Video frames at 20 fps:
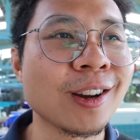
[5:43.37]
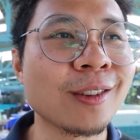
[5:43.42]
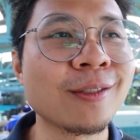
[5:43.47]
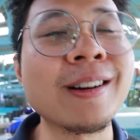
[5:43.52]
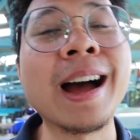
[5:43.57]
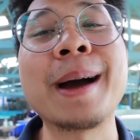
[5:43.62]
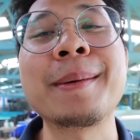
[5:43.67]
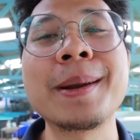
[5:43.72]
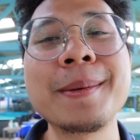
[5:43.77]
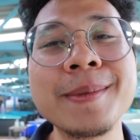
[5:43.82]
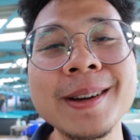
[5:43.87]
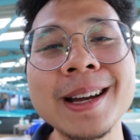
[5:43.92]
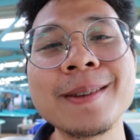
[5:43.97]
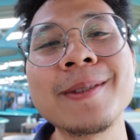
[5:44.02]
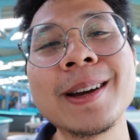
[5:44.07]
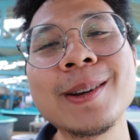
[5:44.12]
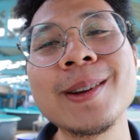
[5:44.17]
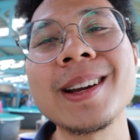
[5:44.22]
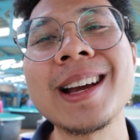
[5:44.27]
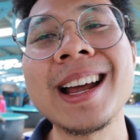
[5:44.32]
ฝากเพื่อนๆ
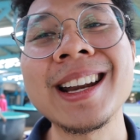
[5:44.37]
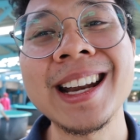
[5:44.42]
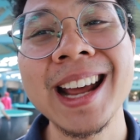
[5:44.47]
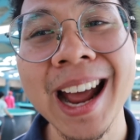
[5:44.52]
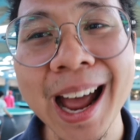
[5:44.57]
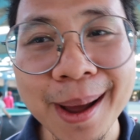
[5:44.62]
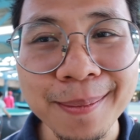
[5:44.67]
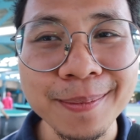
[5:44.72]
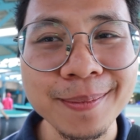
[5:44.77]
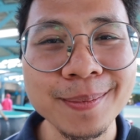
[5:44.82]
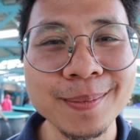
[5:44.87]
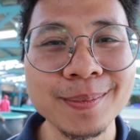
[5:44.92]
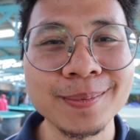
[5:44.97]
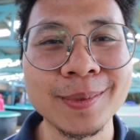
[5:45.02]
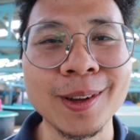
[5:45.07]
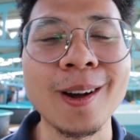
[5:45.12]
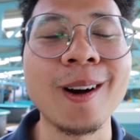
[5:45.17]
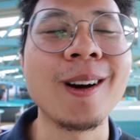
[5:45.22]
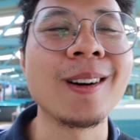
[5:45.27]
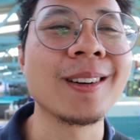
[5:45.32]
ไว้ด้วยกันนะครับ
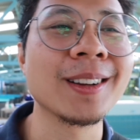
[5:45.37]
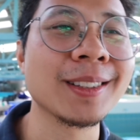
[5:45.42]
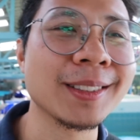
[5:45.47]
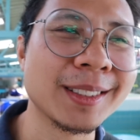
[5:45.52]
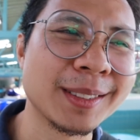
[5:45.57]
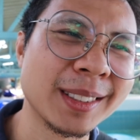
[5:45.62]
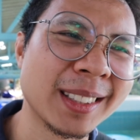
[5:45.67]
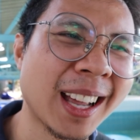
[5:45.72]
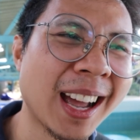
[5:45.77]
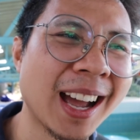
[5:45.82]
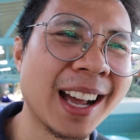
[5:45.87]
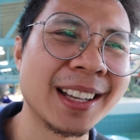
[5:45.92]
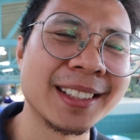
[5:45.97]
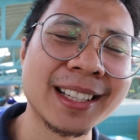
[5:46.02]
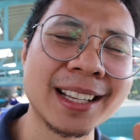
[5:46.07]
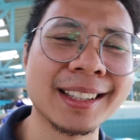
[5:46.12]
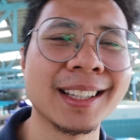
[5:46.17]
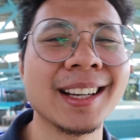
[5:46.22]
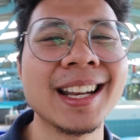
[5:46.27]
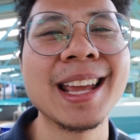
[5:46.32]
ของ
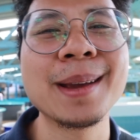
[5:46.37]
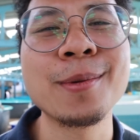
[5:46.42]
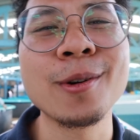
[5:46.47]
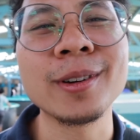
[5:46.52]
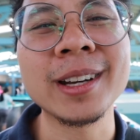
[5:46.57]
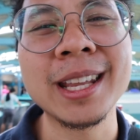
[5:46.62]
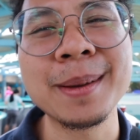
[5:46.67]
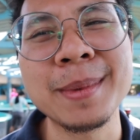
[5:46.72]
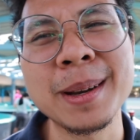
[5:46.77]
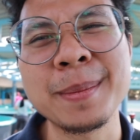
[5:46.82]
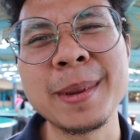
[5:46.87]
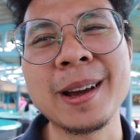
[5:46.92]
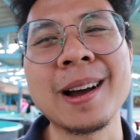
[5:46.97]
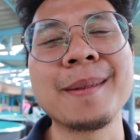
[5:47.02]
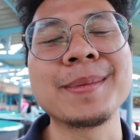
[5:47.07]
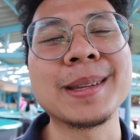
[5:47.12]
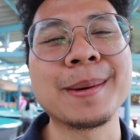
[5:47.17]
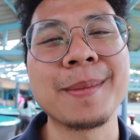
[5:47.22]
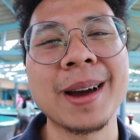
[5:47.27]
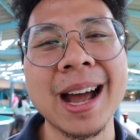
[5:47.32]
สัตว์ทะเลพวกนี้มันมีค
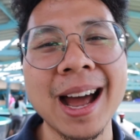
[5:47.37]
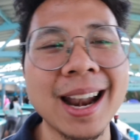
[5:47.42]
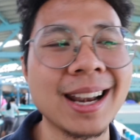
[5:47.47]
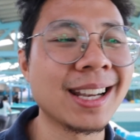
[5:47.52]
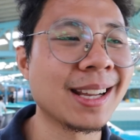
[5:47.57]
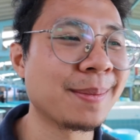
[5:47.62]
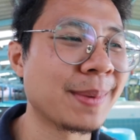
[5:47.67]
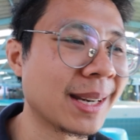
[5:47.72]
วามสำคัญและ